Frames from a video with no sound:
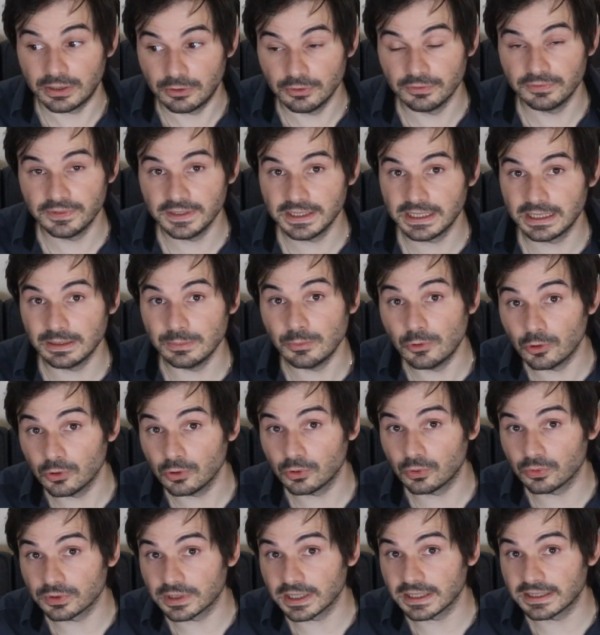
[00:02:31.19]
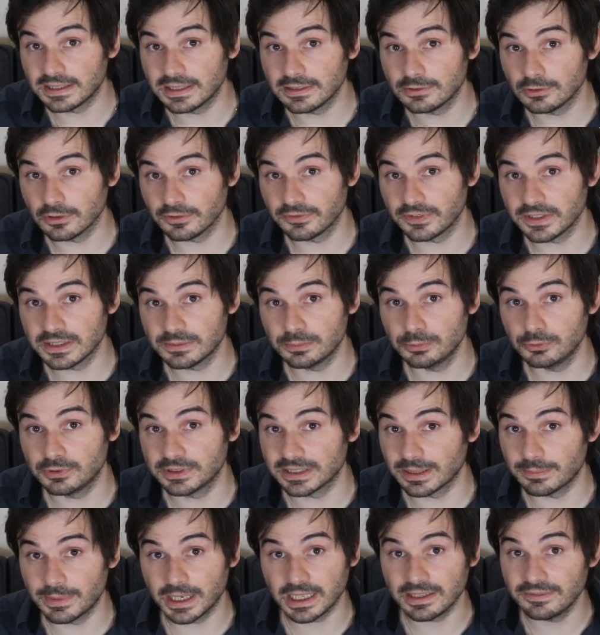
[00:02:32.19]
deux filles qui m'ont recontacté sur Facebook.
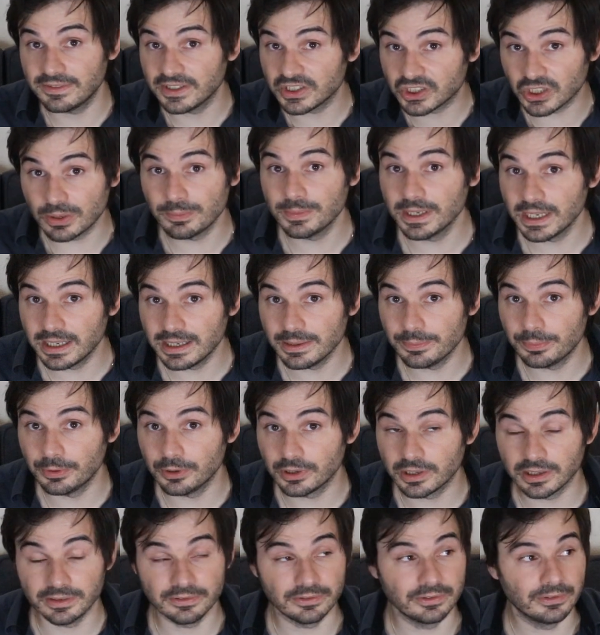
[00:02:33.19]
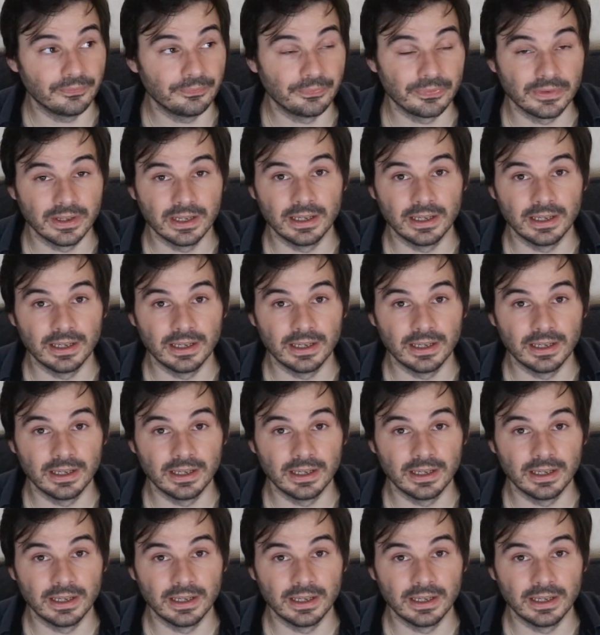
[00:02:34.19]
Ça m'arrivait jamais à l'époque avant.